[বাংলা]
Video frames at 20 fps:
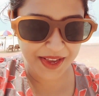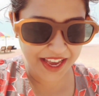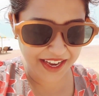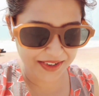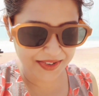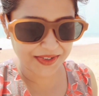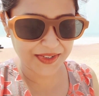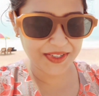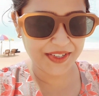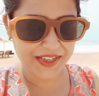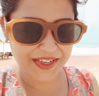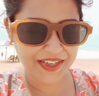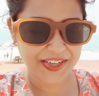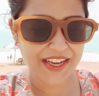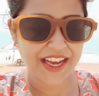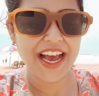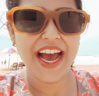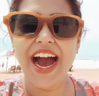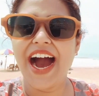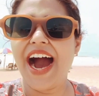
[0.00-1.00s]
এখন
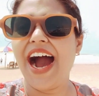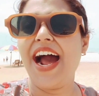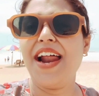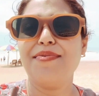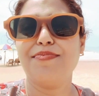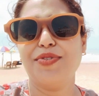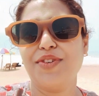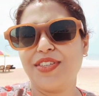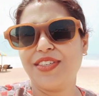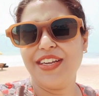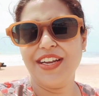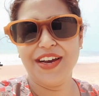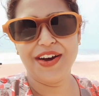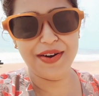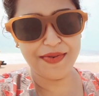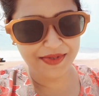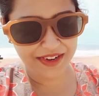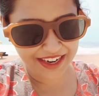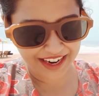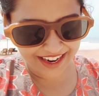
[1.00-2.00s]
আর বসলে
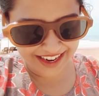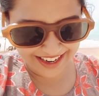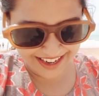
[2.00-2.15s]
হবে না